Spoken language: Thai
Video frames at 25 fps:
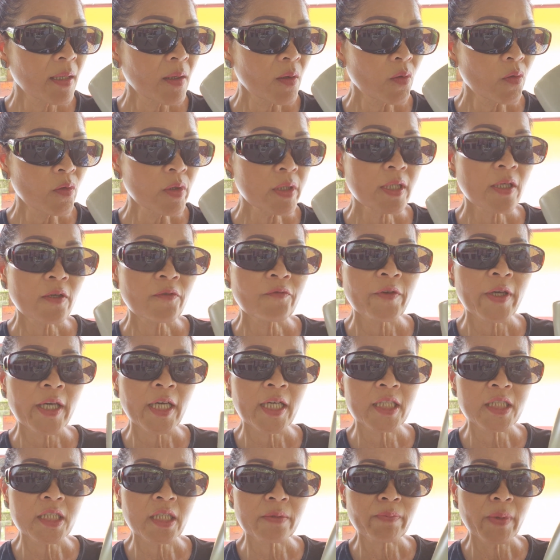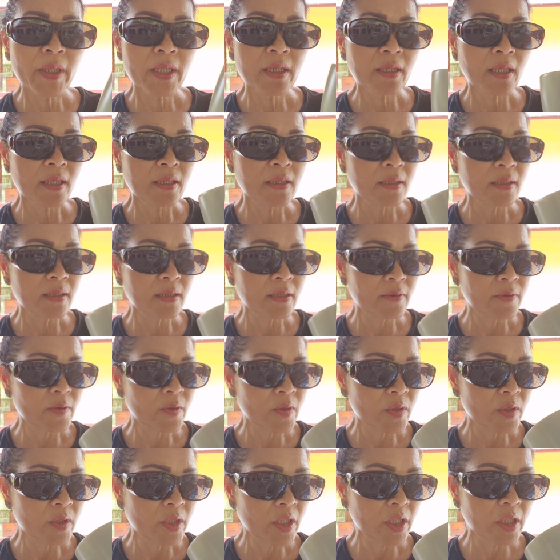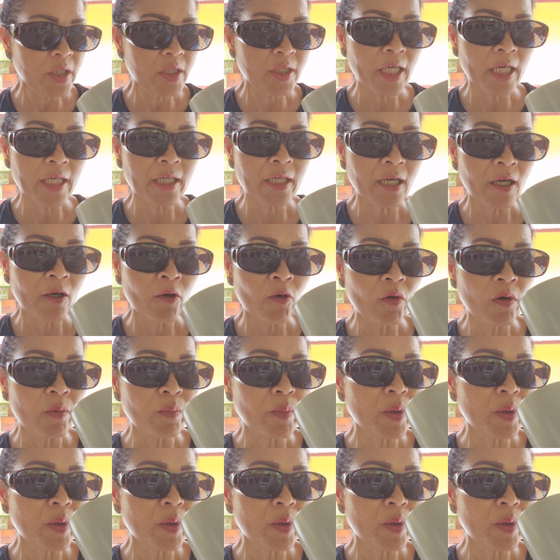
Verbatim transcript: อุ้ยกาแฟก็จะแม่นนั้นชื่นใจกับหอม